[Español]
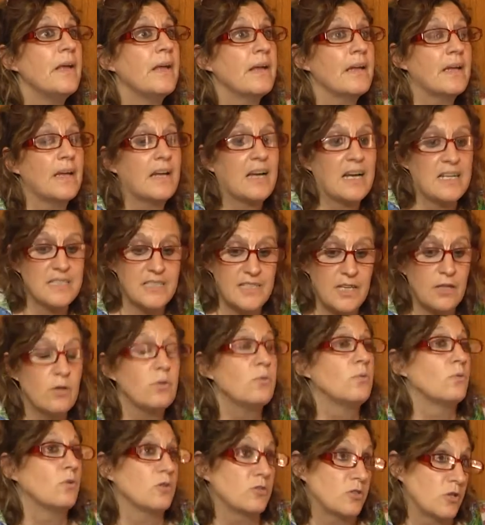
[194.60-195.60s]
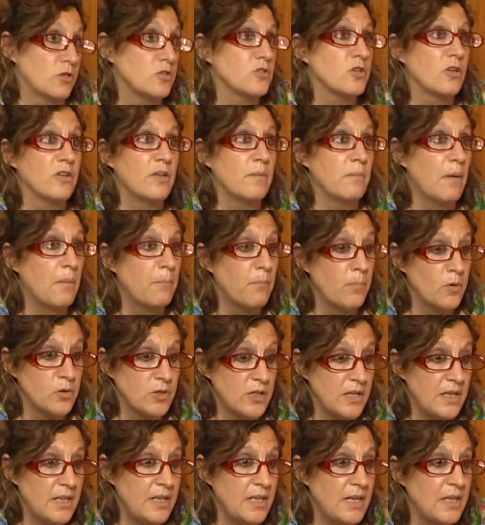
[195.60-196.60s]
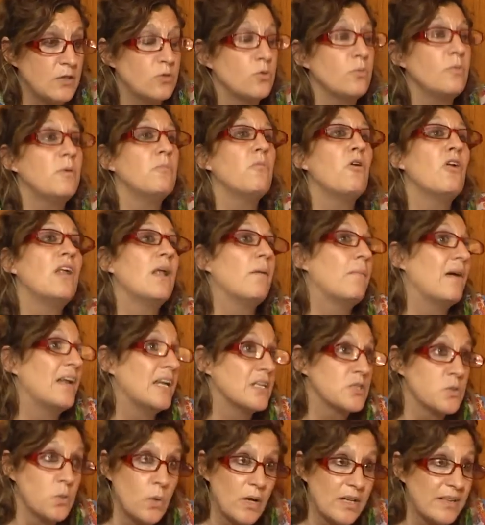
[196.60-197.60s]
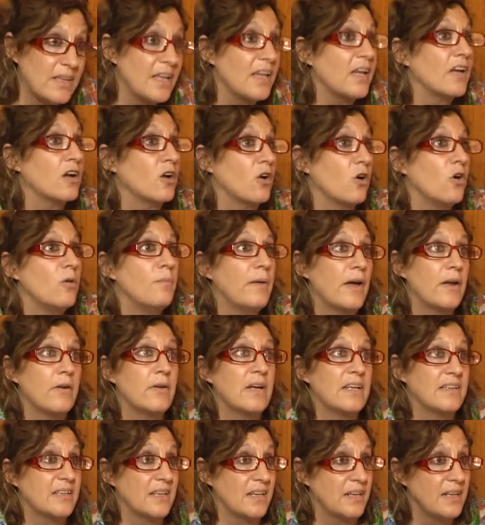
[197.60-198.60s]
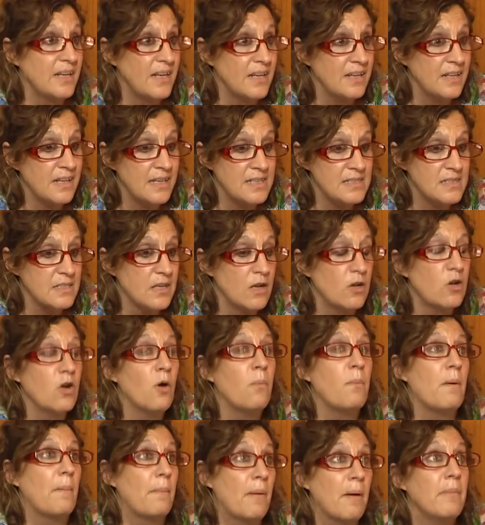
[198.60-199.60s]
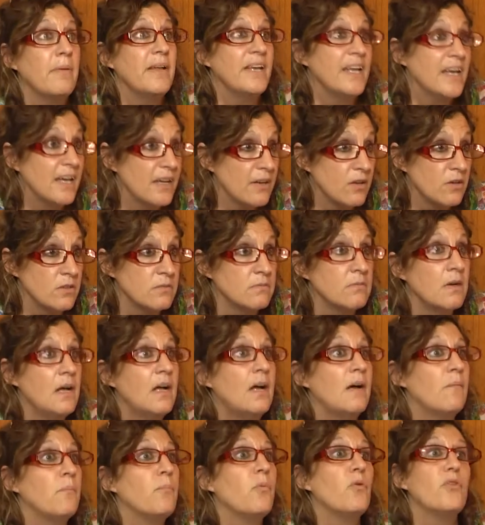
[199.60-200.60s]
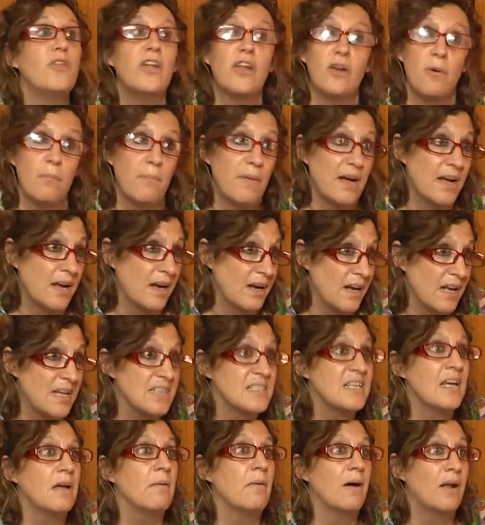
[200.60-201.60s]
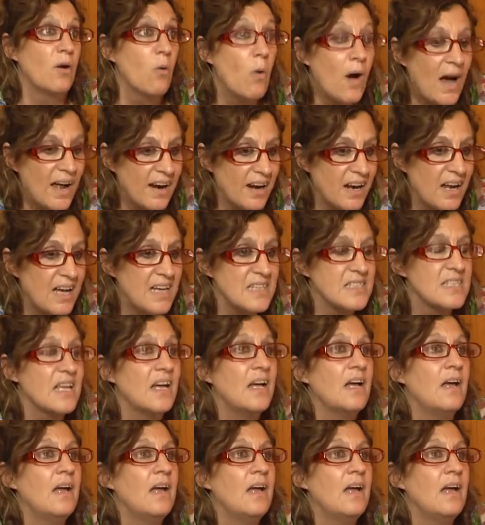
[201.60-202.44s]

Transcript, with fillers: que cayeron unos trozos de mampostería, tuvimos la mala suerte de que golpearon a tres nenas, los papás vinieron, pudieron verlas, evaluarlas,